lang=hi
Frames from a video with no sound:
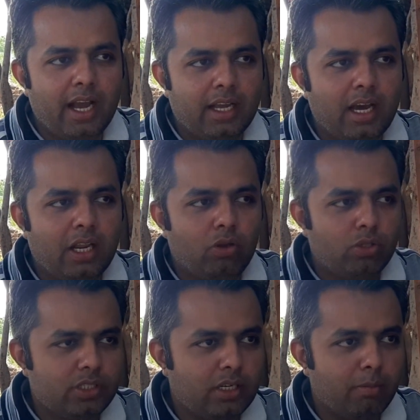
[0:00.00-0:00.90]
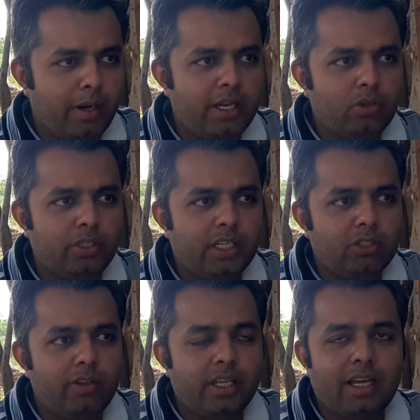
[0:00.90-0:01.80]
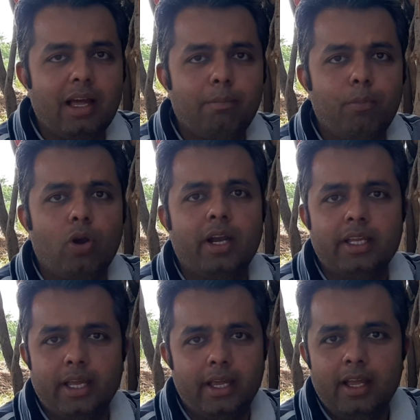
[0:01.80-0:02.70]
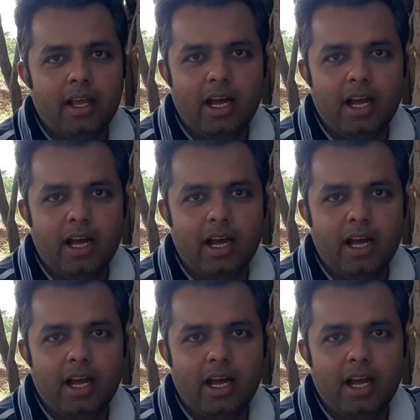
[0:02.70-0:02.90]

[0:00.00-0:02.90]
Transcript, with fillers: आकार और इसके कंबाइंड को देखते हुए ये कला पौराणिक है